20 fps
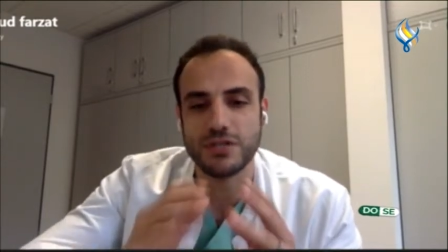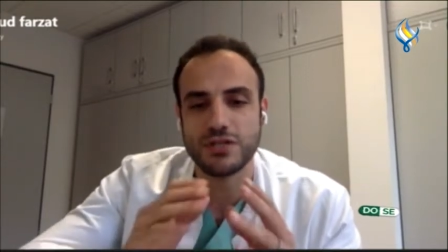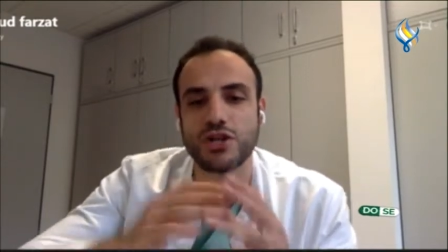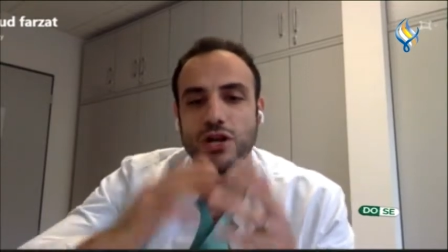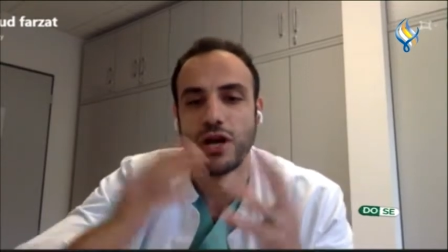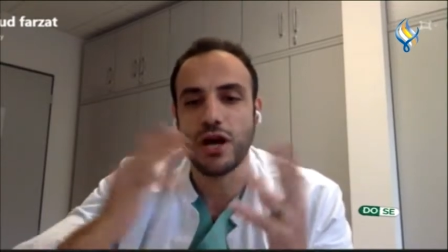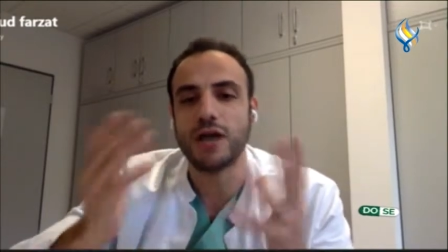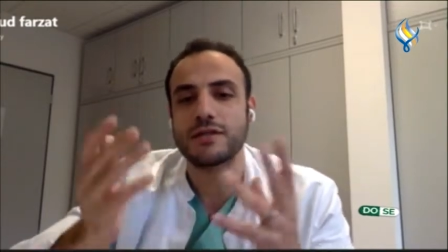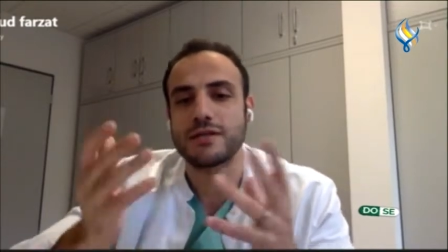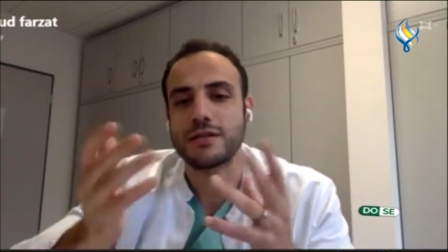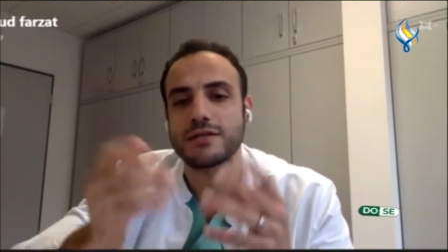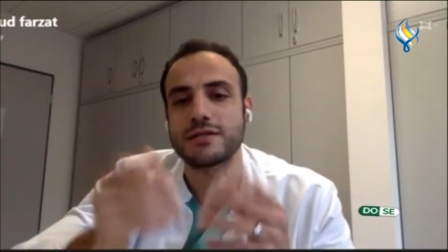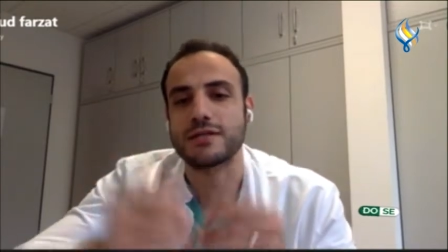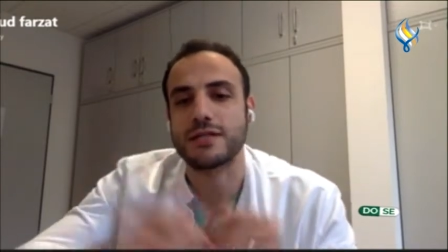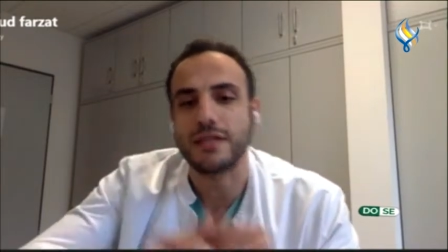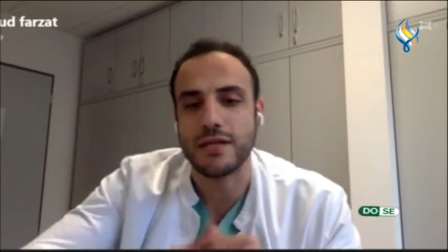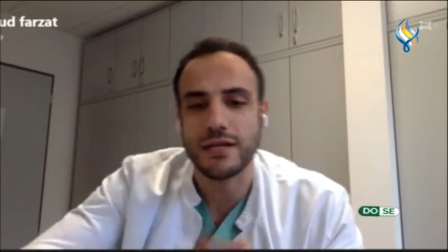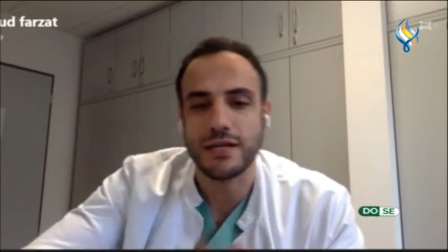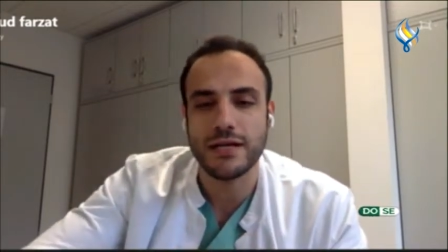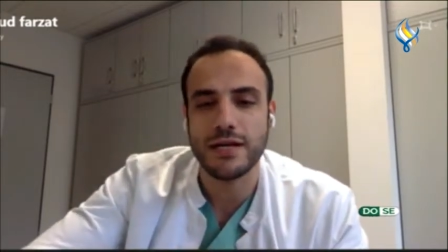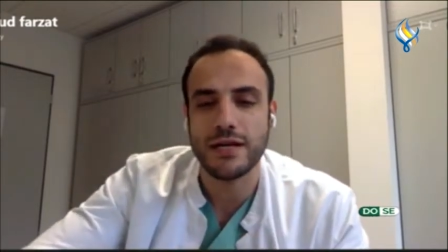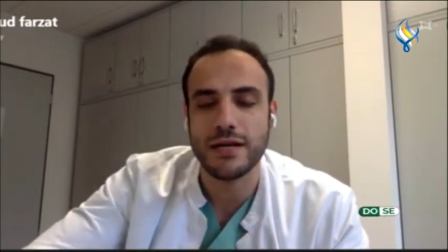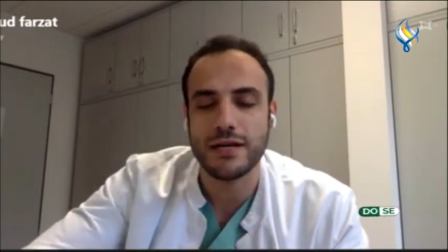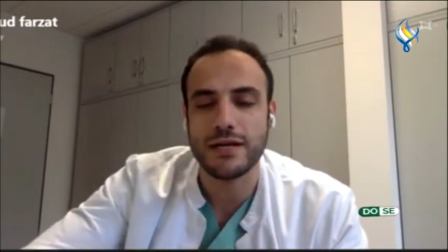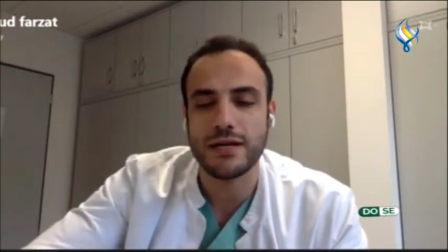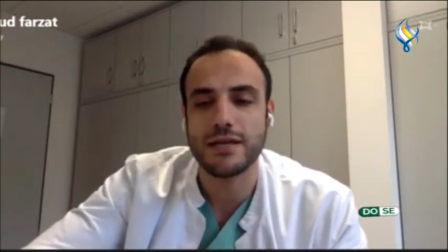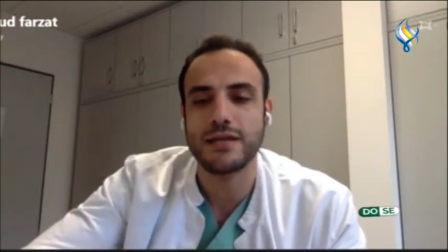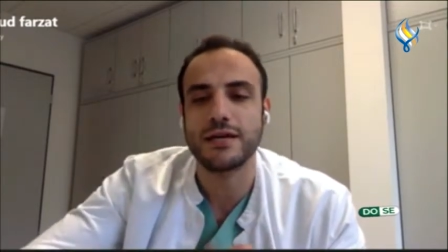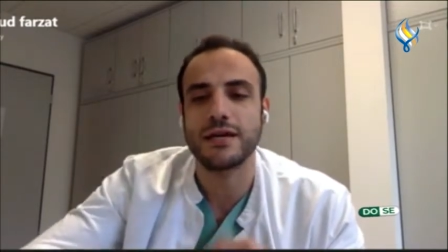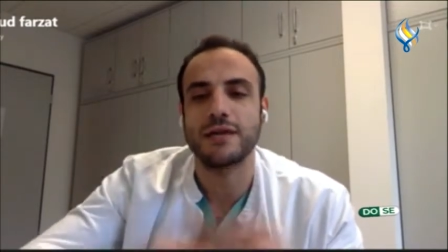الجراحه التنظيريه
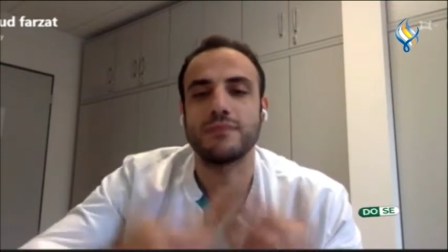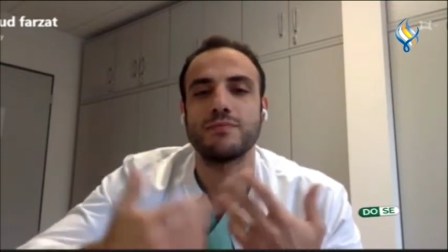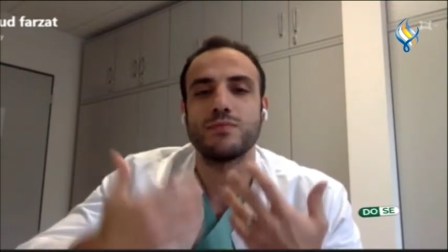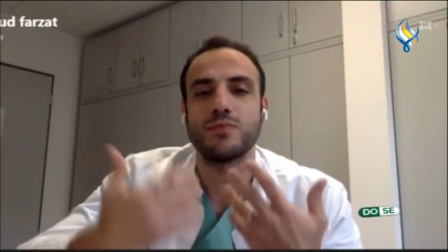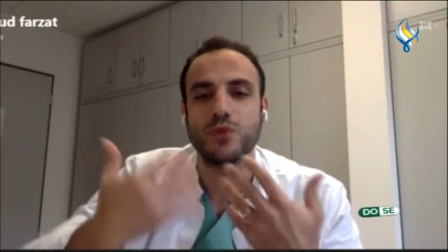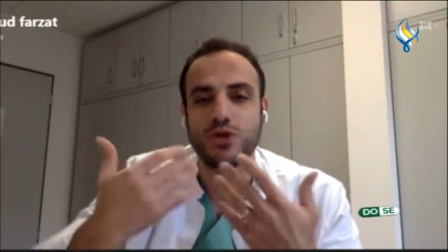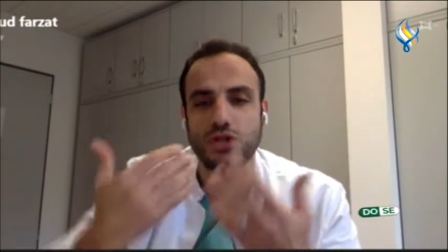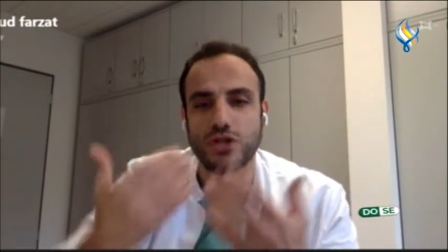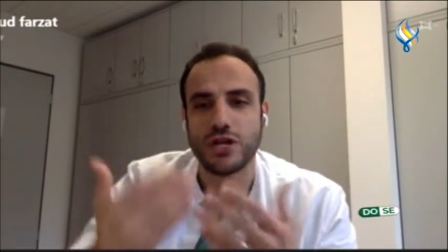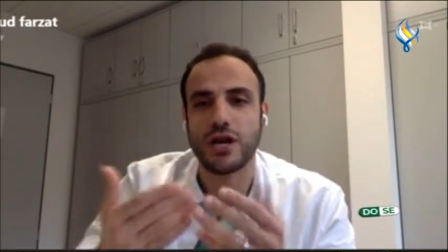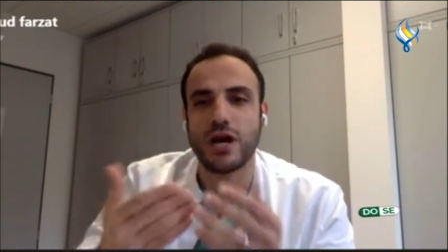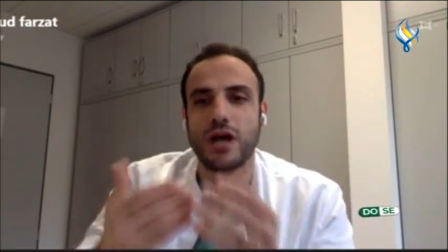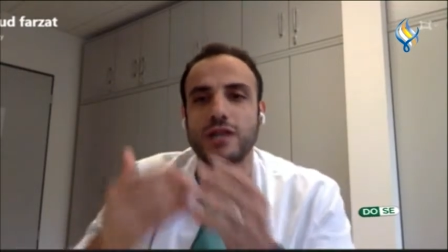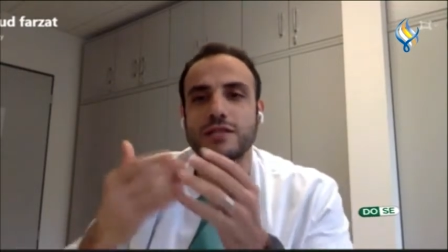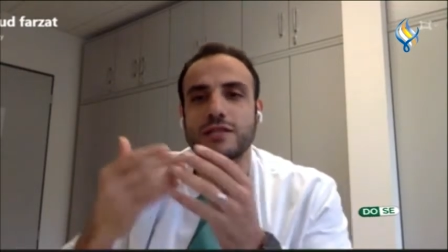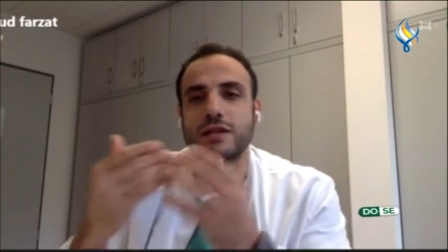اللي هي مو الجراحه